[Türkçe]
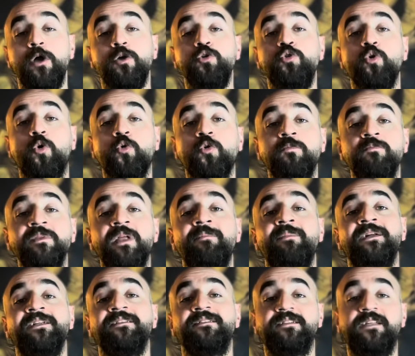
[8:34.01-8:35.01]

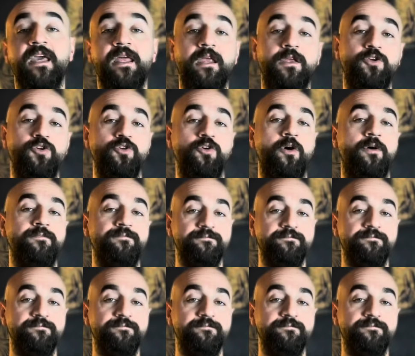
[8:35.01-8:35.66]
yorumlamanız gerekiyor.